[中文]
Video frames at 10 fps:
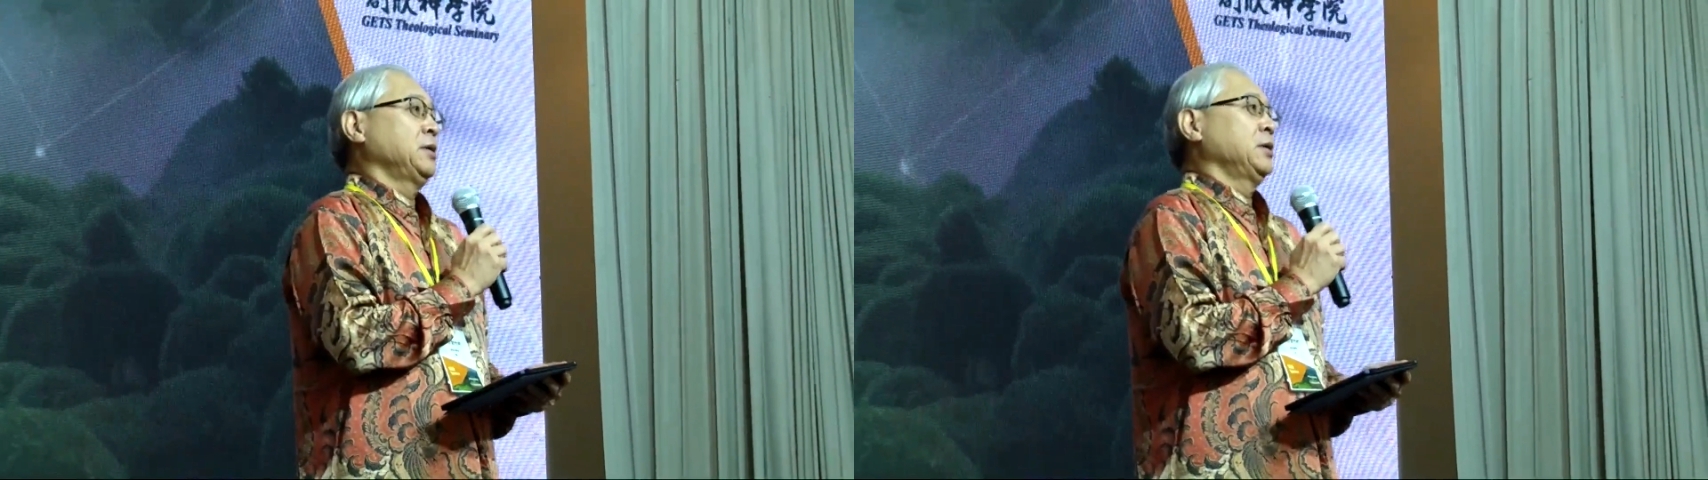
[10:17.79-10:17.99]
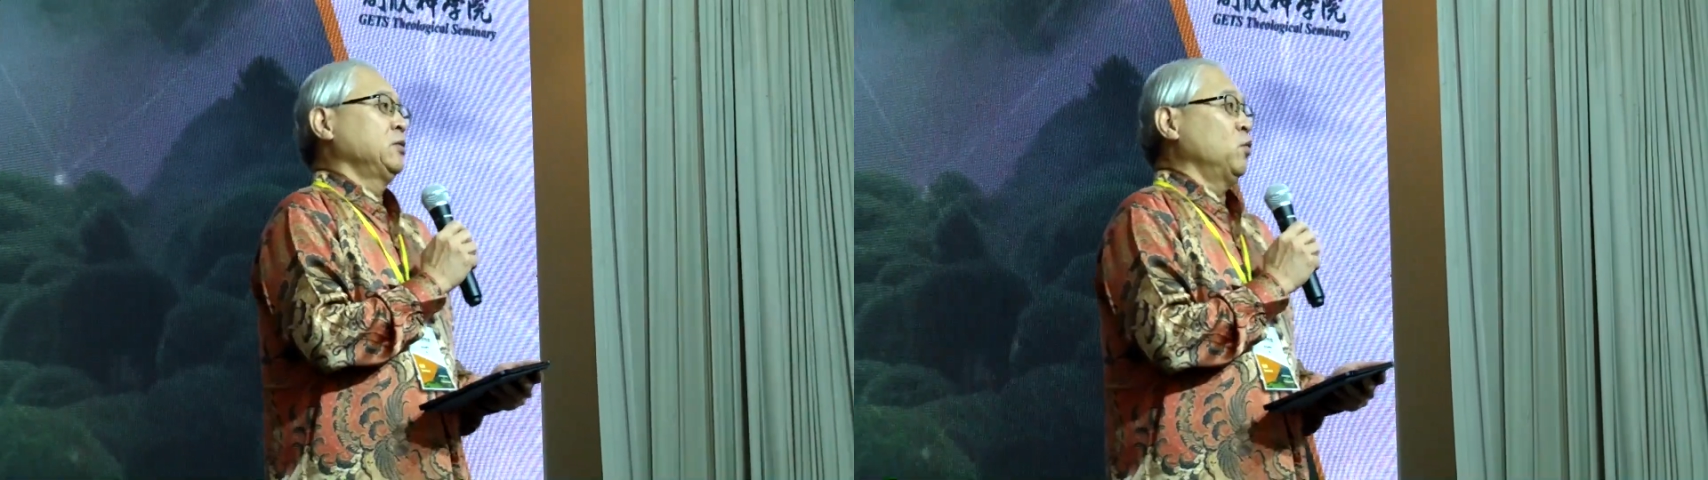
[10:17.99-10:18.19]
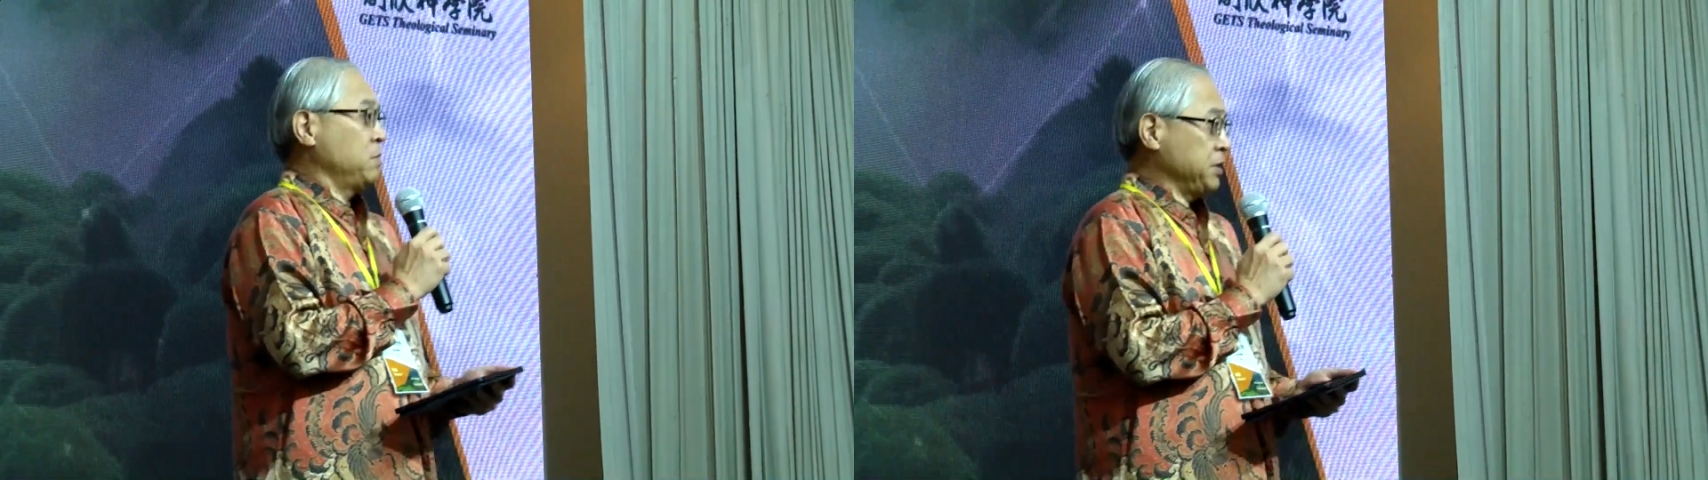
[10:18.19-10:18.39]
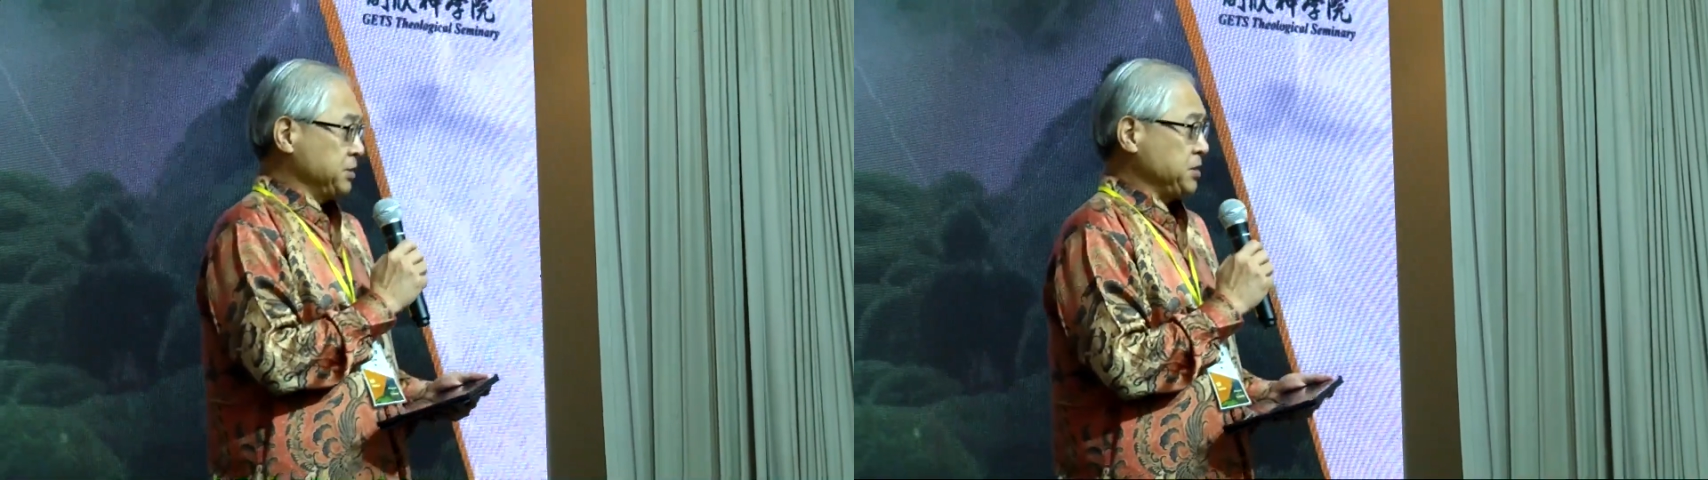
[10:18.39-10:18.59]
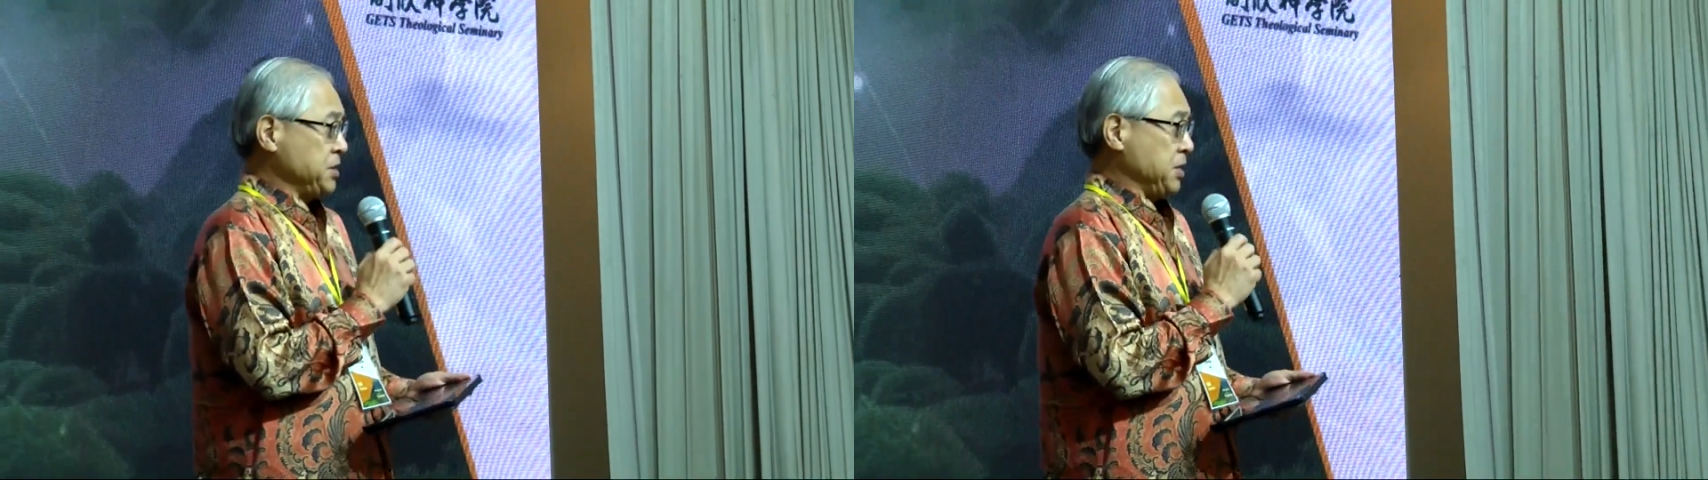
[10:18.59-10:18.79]
我们的
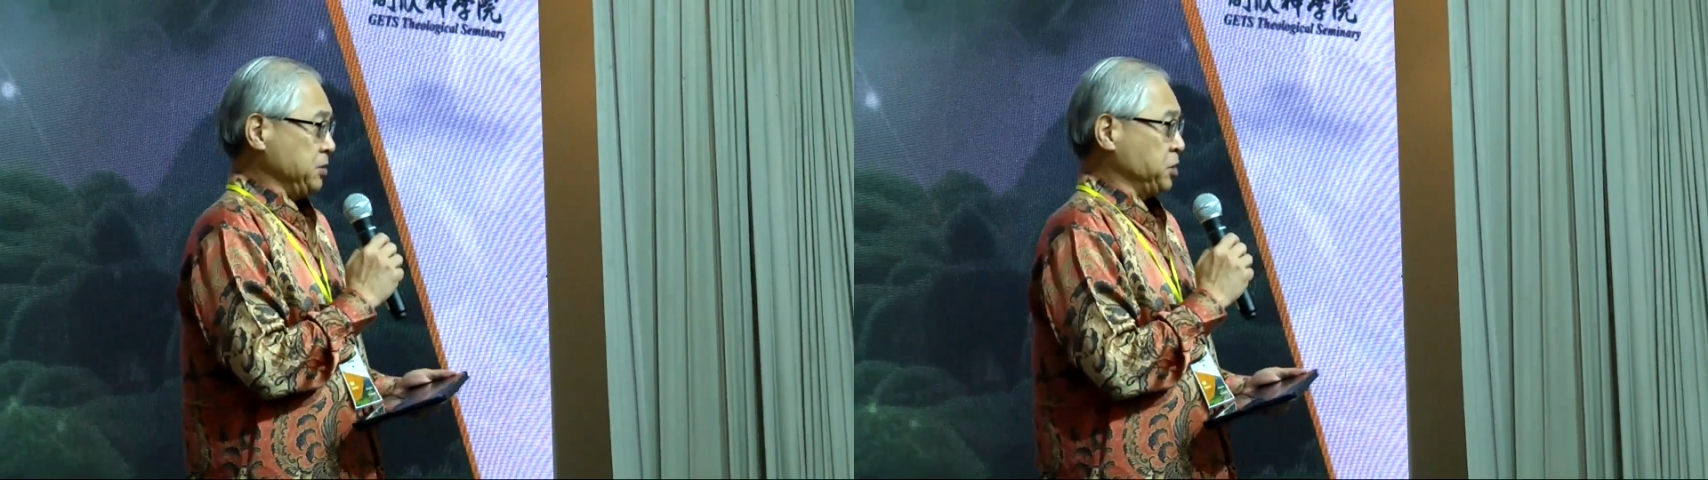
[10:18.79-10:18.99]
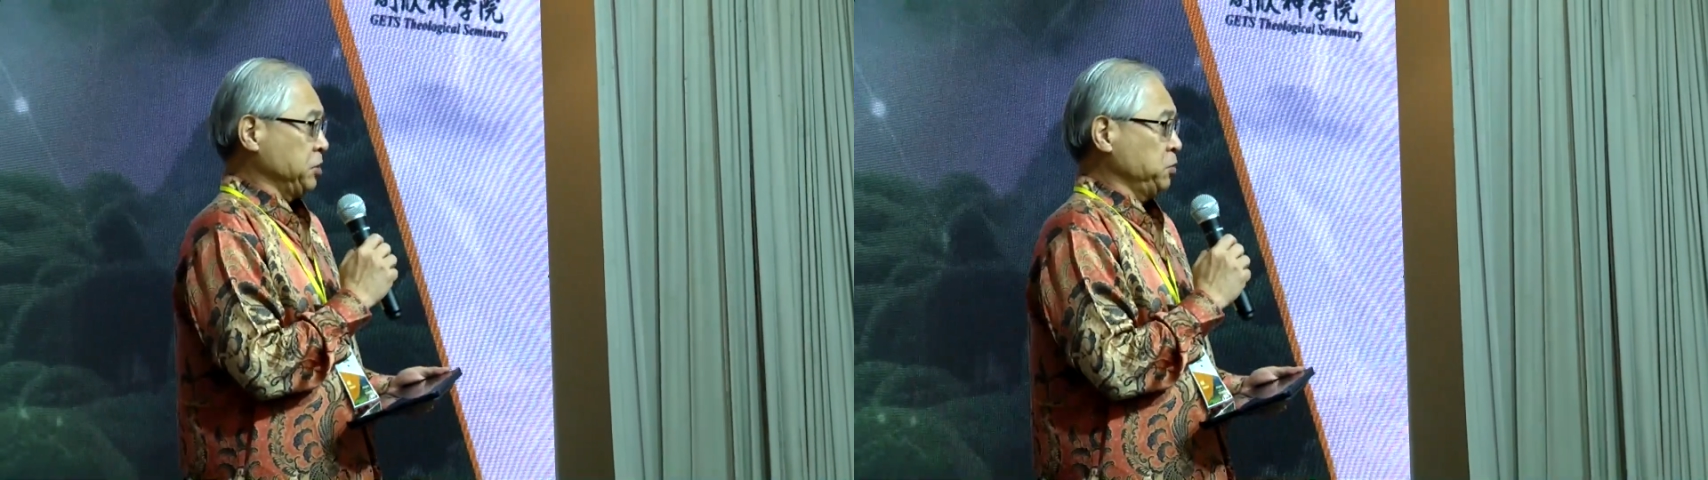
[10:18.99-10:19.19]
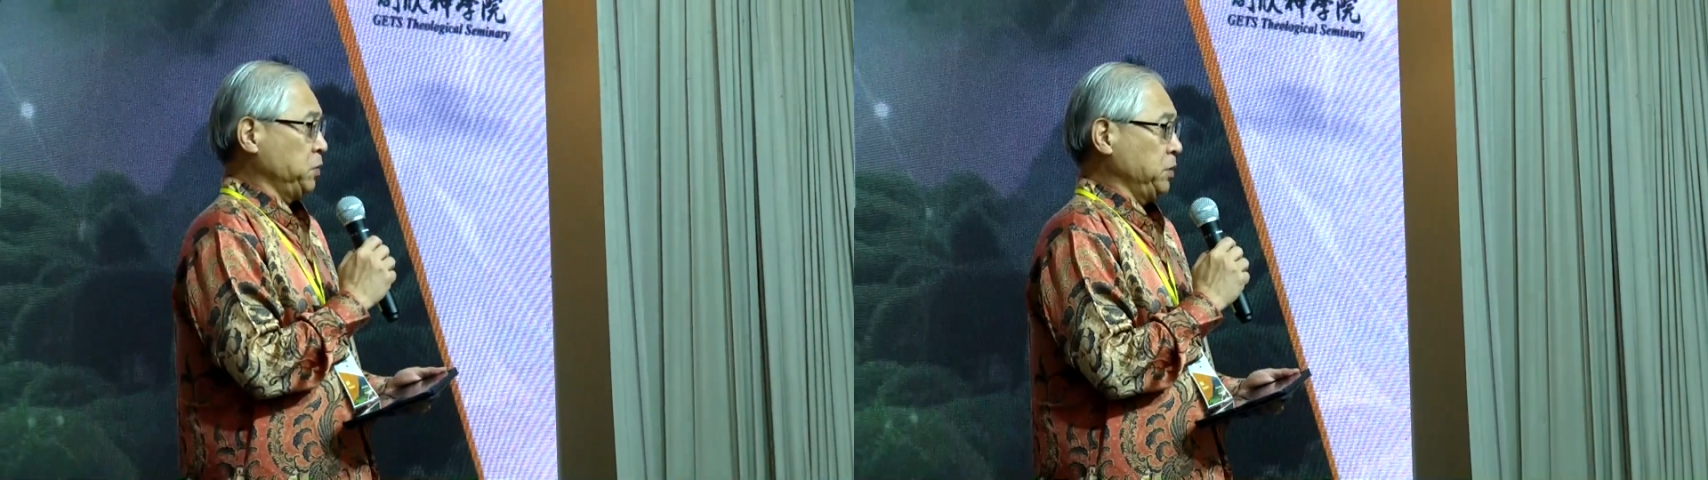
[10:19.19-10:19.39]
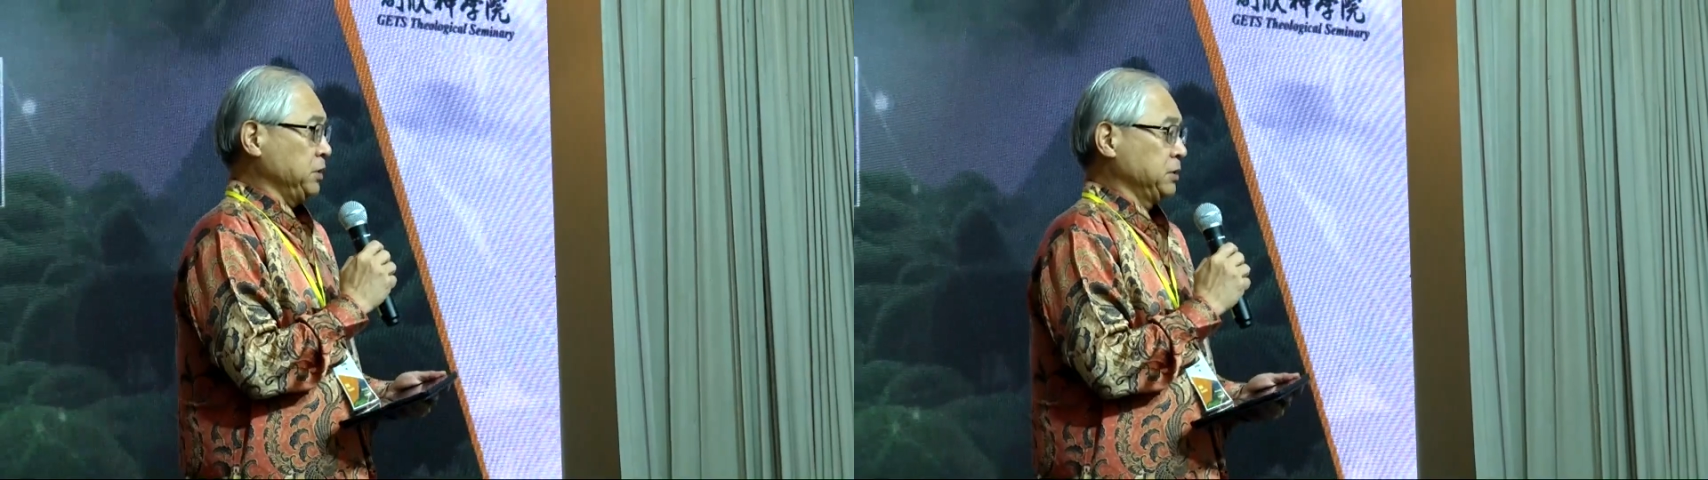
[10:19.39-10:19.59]
信仰生活、